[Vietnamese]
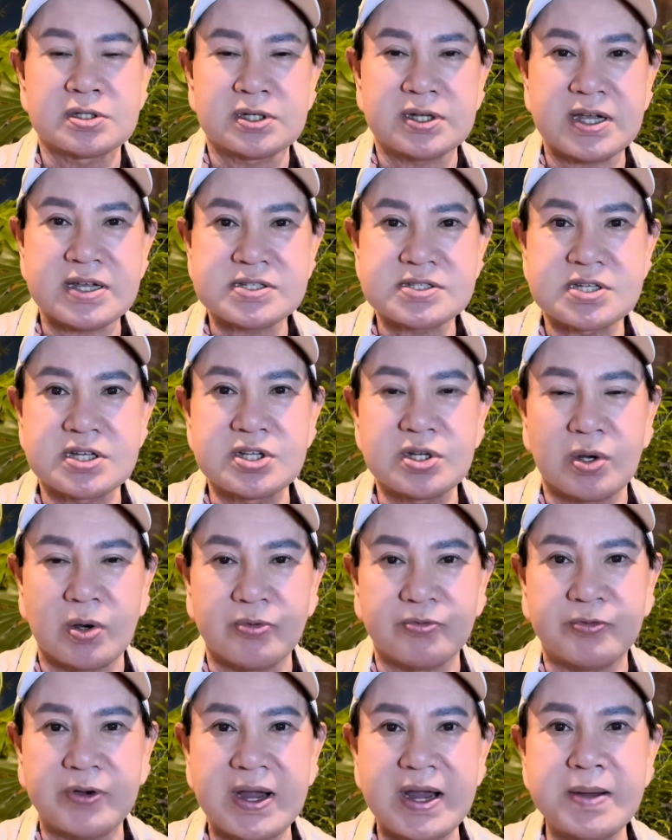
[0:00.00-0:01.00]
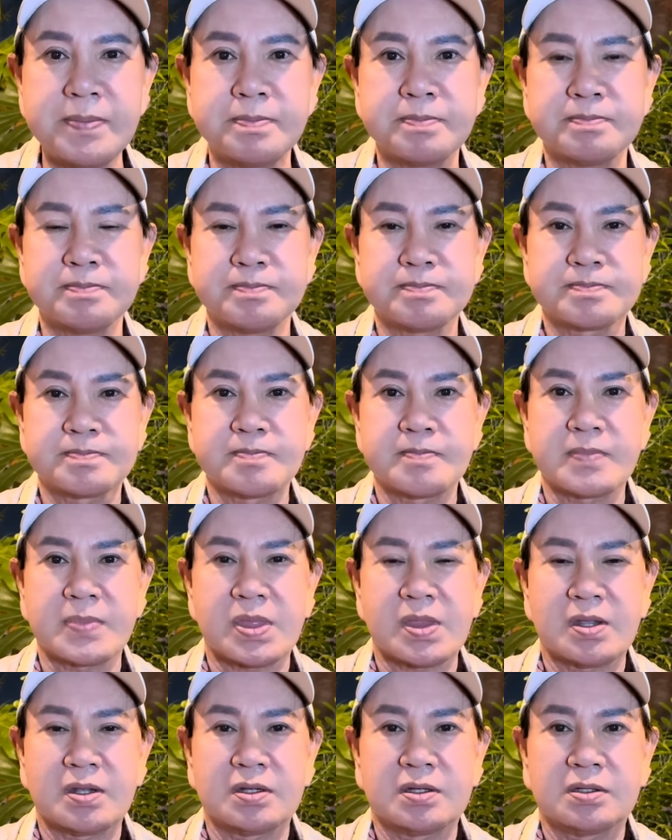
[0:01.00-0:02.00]
khai sinh hợp pháp
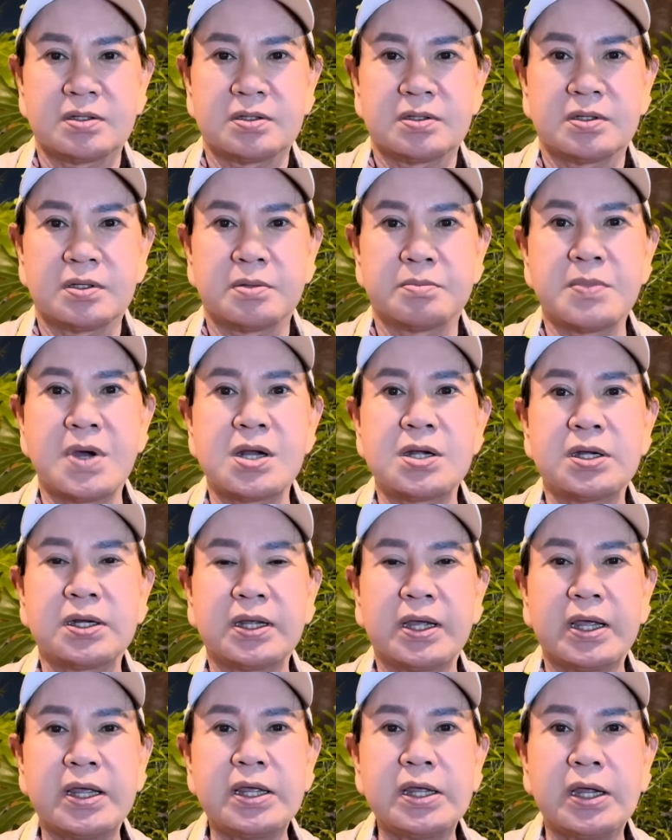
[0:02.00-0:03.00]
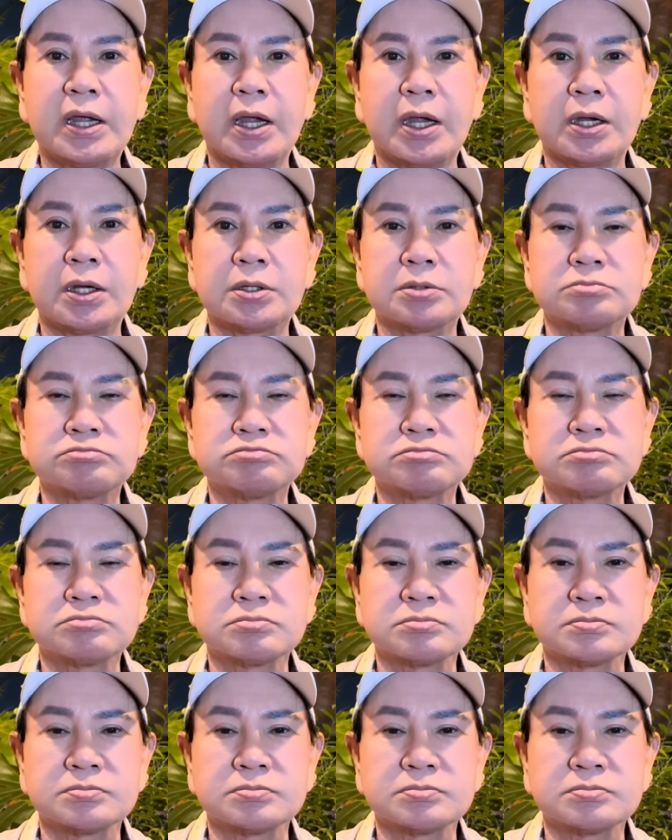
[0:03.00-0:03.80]
bên cái um,